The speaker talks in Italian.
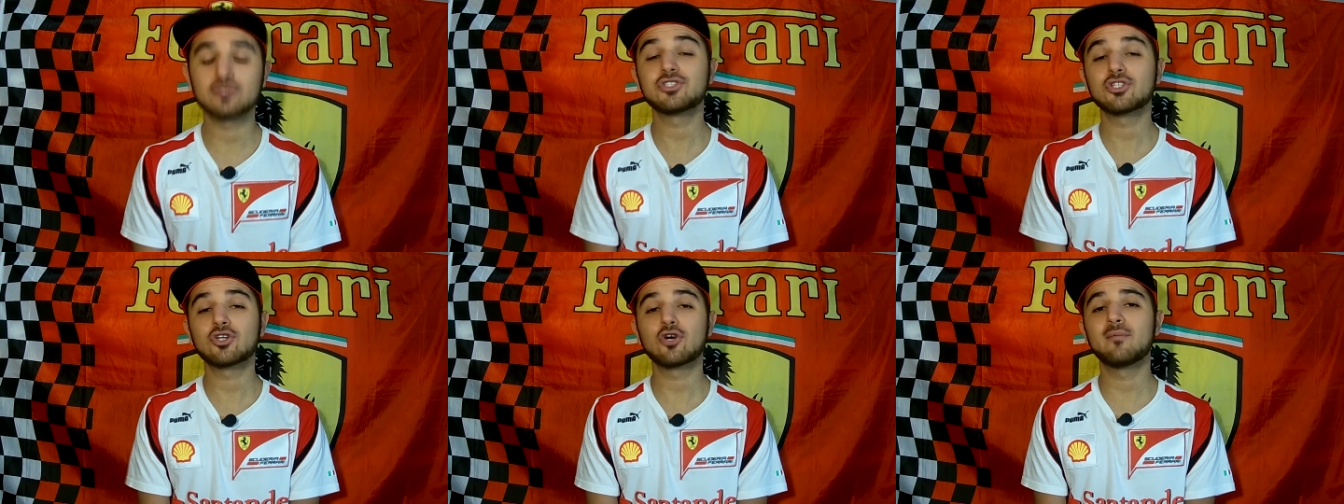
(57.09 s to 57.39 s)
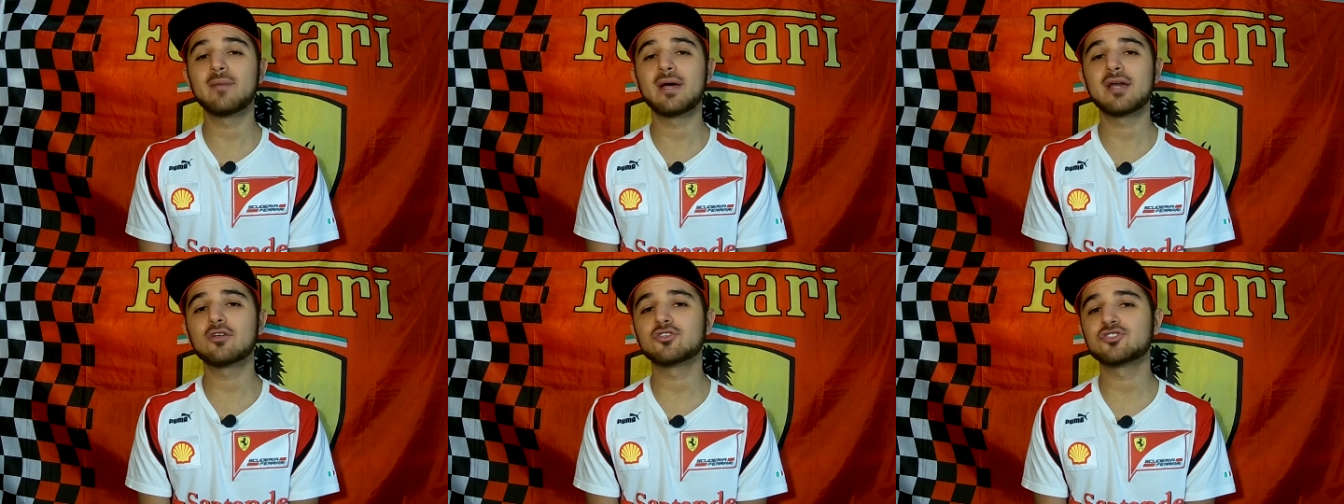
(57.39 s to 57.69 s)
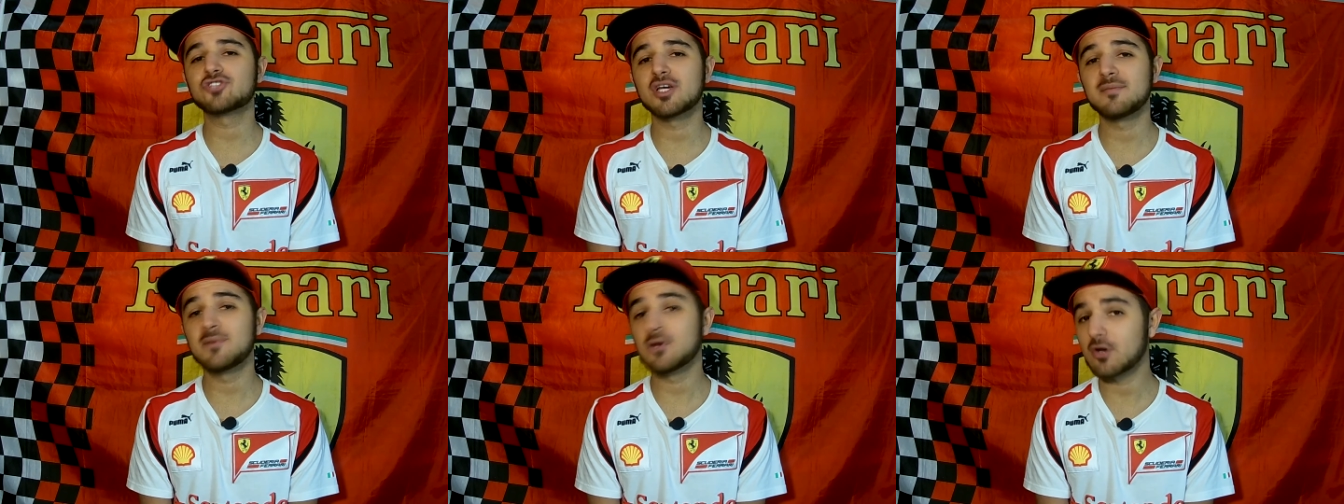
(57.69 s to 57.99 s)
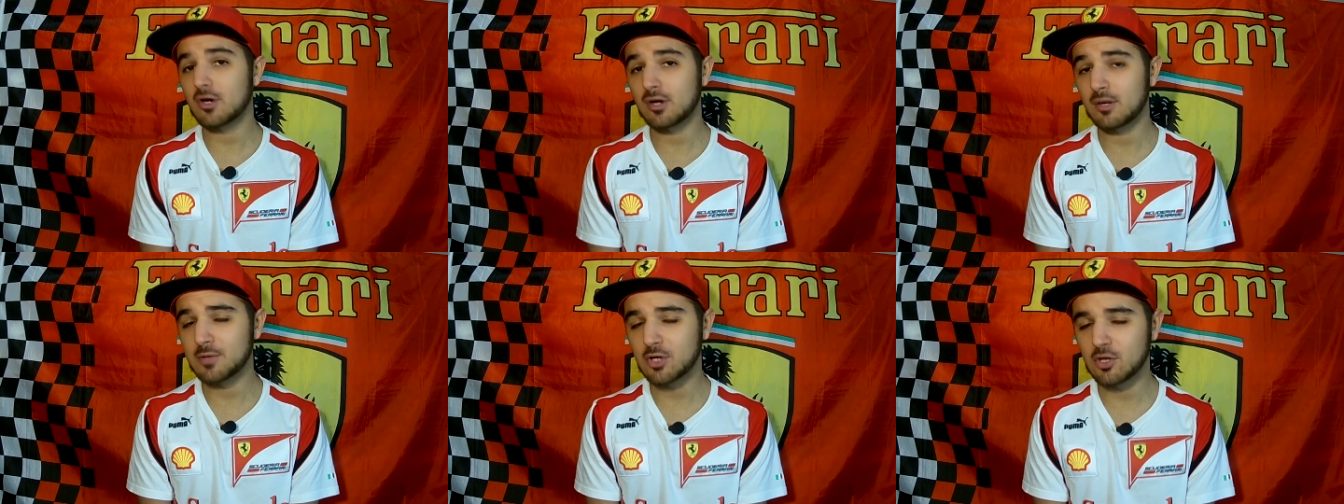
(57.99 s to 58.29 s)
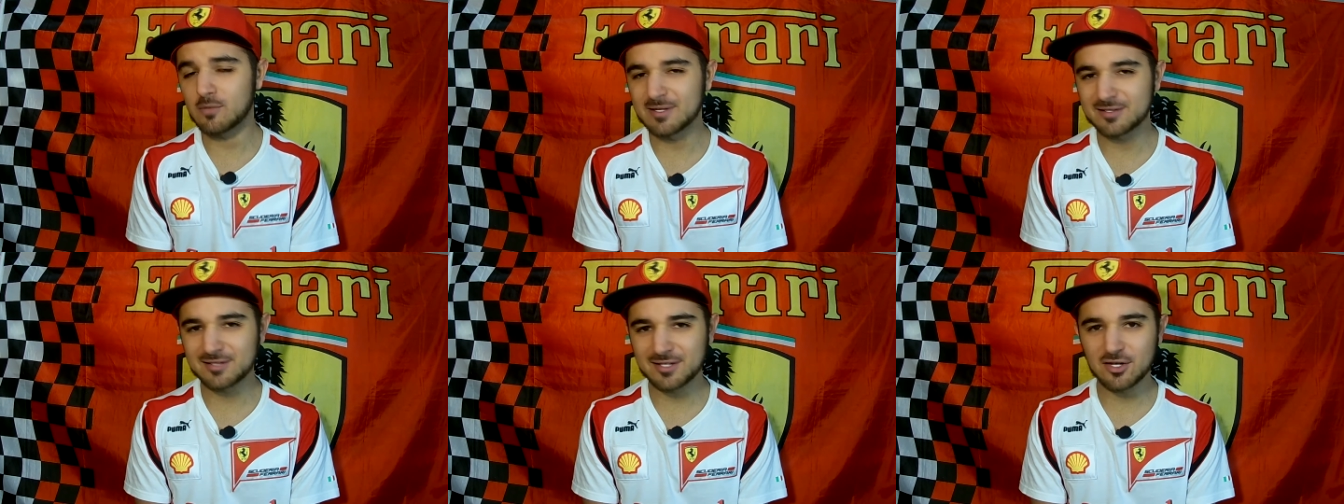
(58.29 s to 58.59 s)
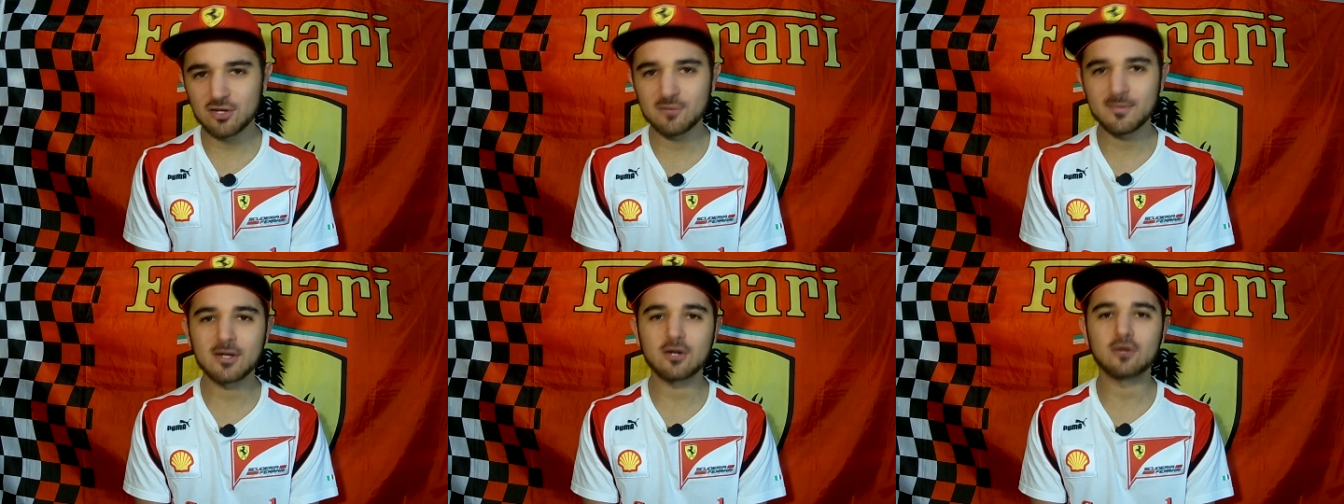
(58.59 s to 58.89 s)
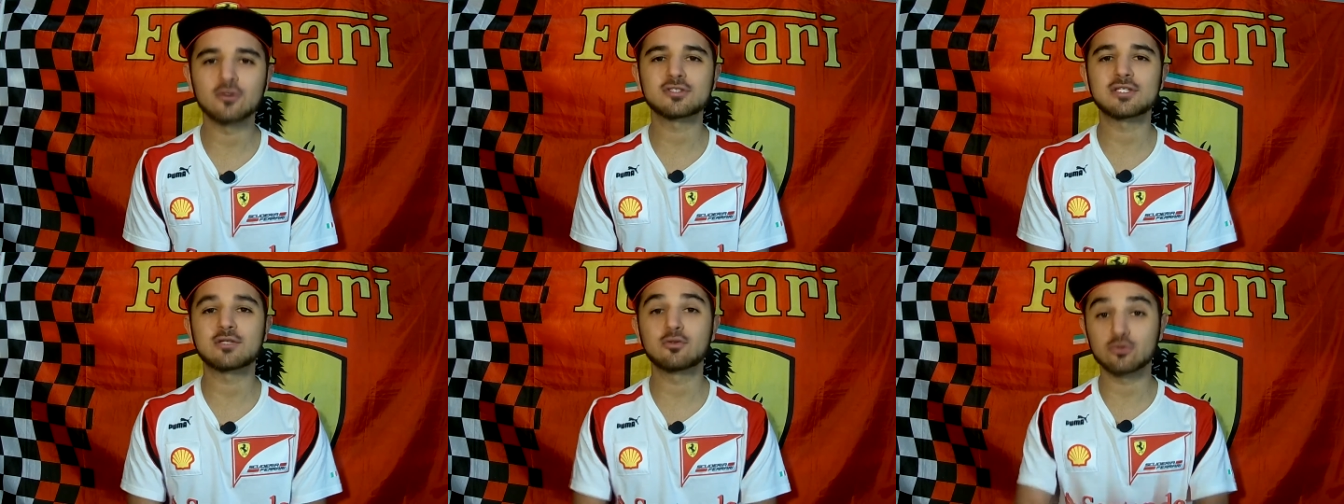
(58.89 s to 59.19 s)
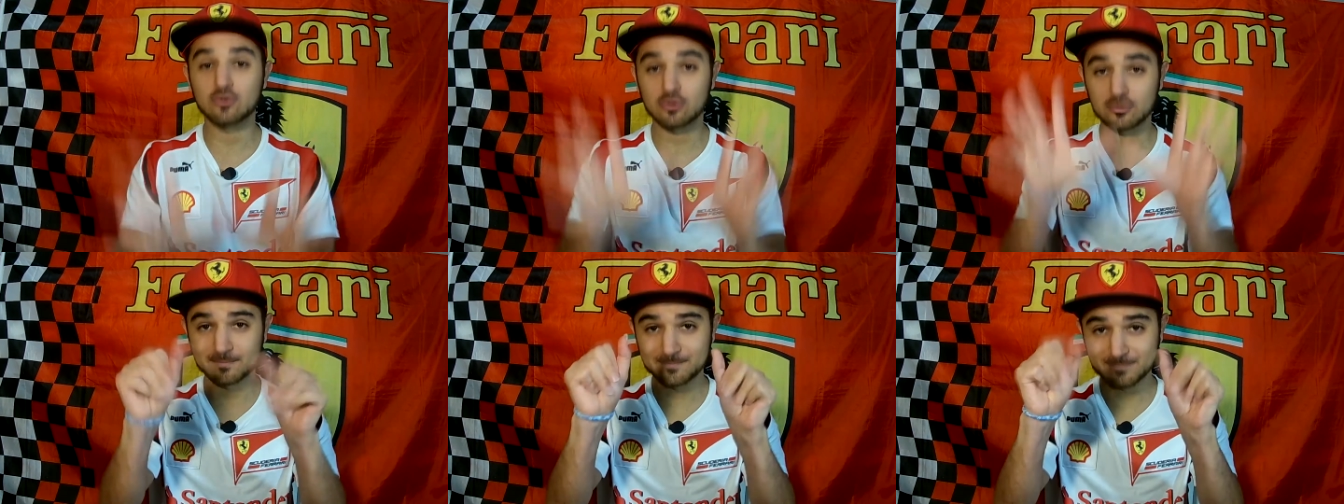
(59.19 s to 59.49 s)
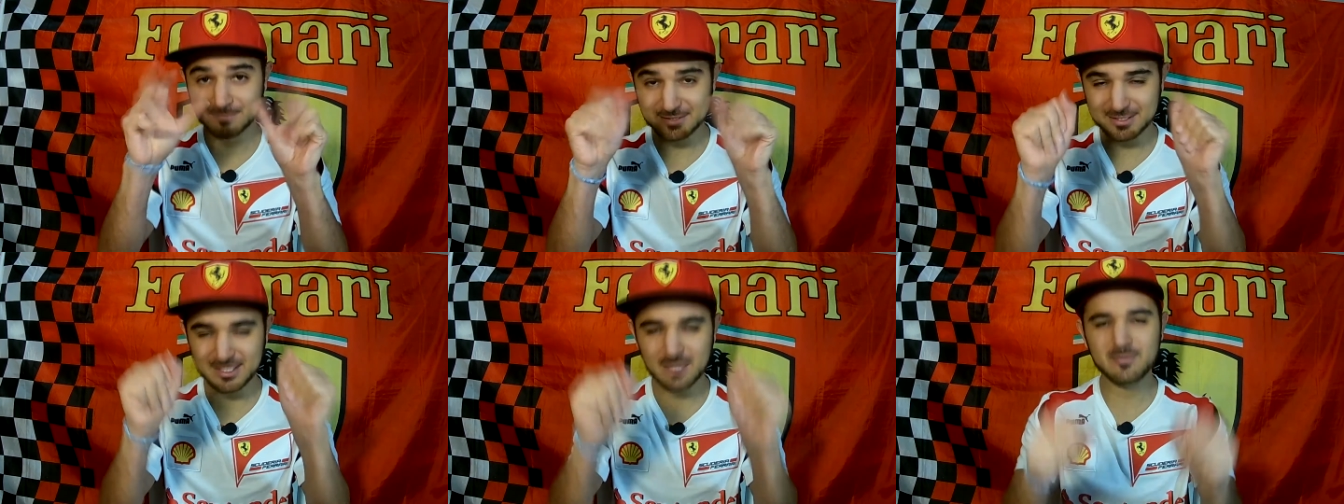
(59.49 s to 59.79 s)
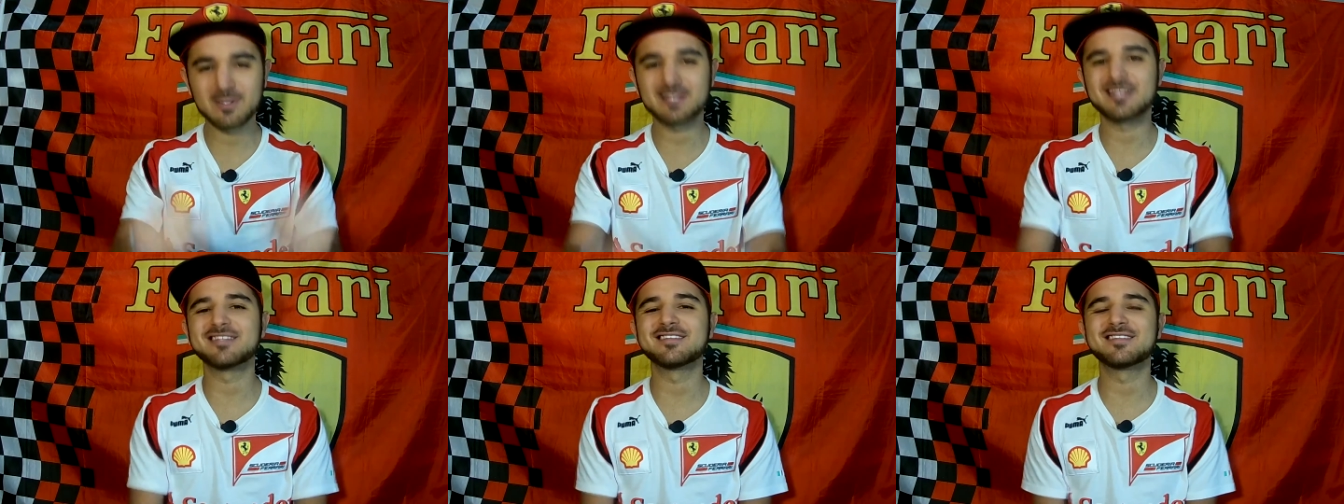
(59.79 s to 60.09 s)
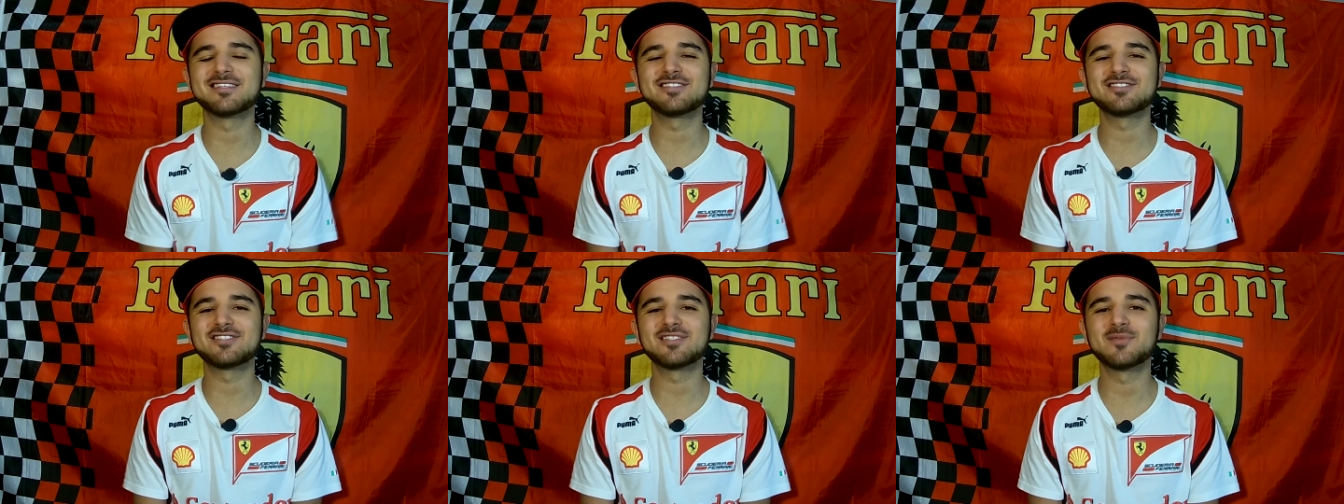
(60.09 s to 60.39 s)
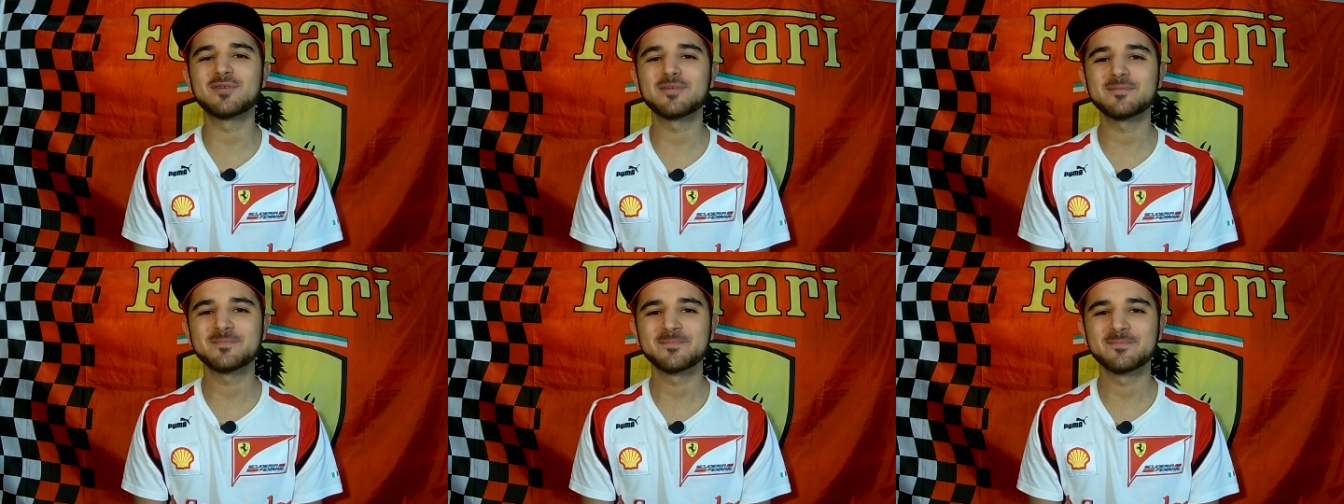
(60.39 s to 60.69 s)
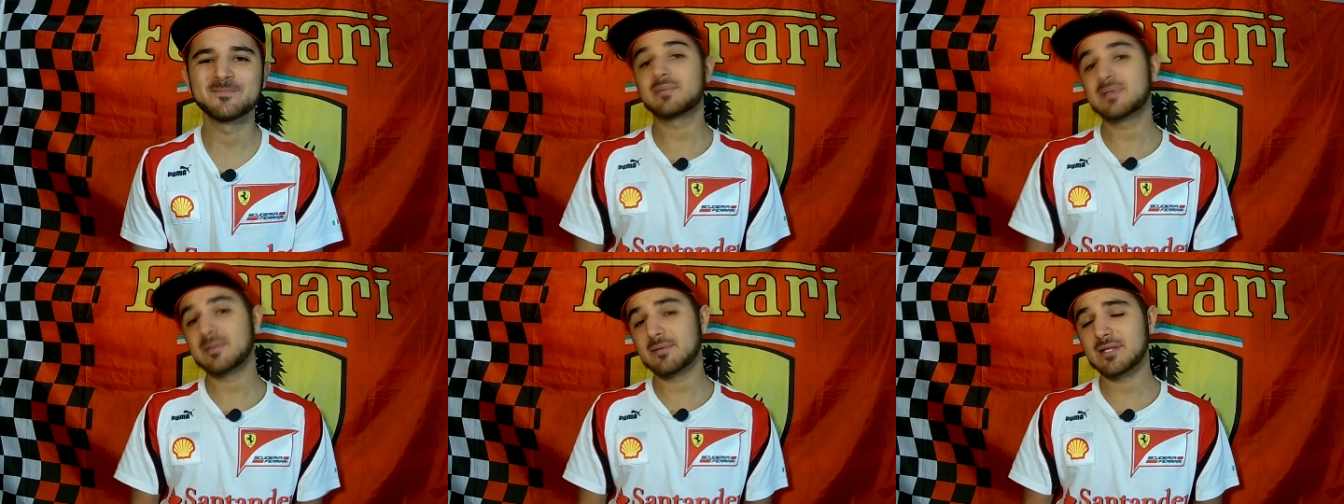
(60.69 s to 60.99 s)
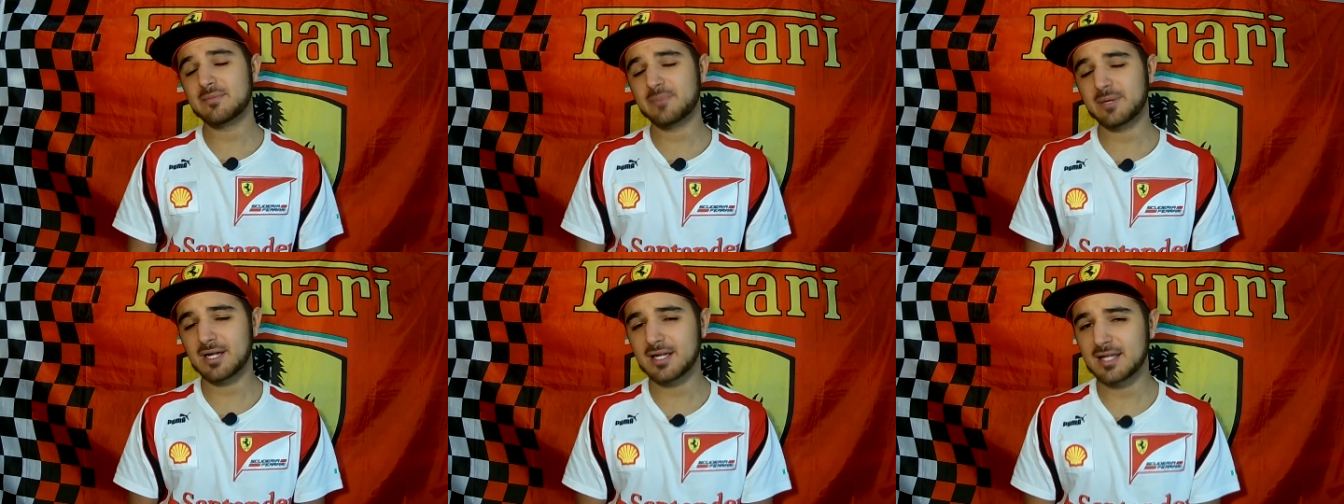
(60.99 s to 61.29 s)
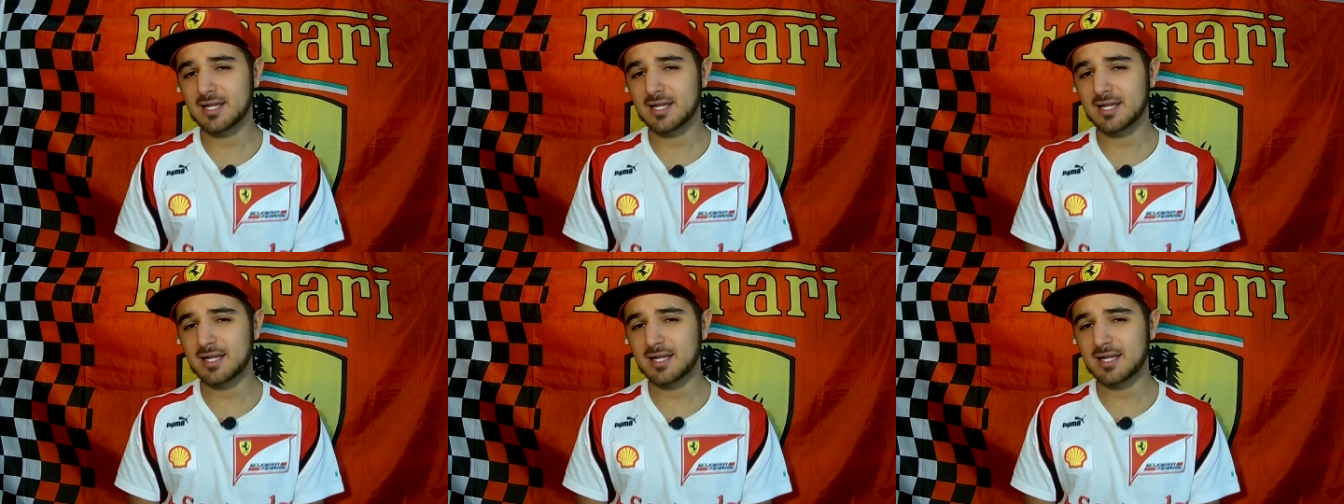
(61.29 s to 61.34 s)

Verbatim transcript: Oggi con me non c'è il mio caro amico Matteo, ma lo saluto sempre tantissimo. Ma prima di